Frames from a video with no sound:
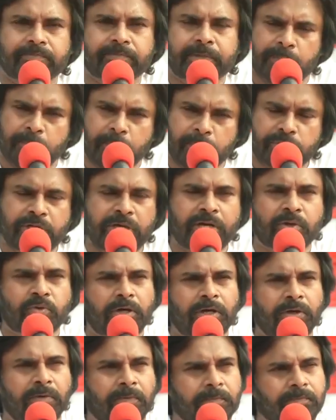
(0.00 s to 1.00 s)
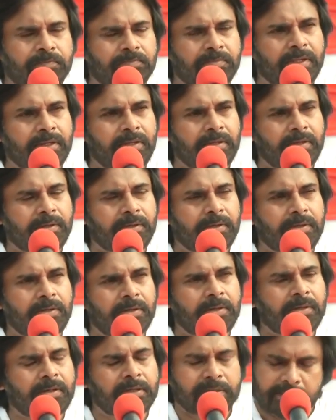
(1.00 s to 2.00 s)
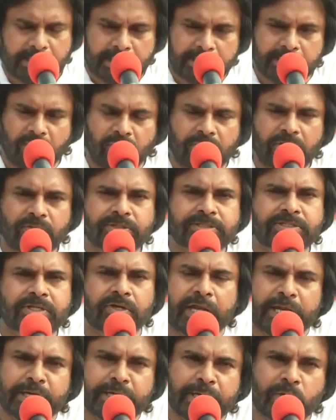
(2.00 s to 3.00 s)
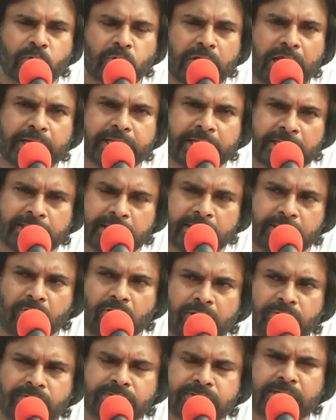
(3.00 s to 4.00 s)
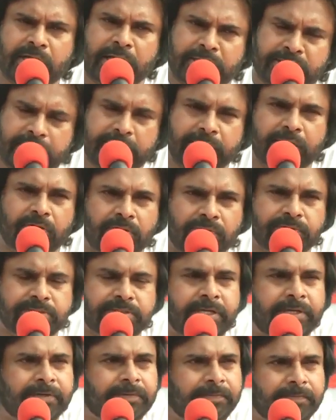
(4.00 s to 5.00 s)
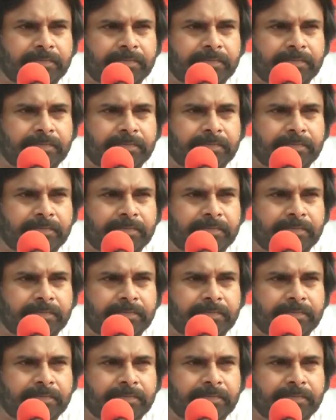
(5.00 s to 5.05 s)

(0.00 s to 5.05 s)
నేను పుట్టిన కులం దాన్ని గౌరవిస్తాను అన్ని కులాలకు ఎంత గౌరవిస్తాను అంతే గౌరవిస్తాను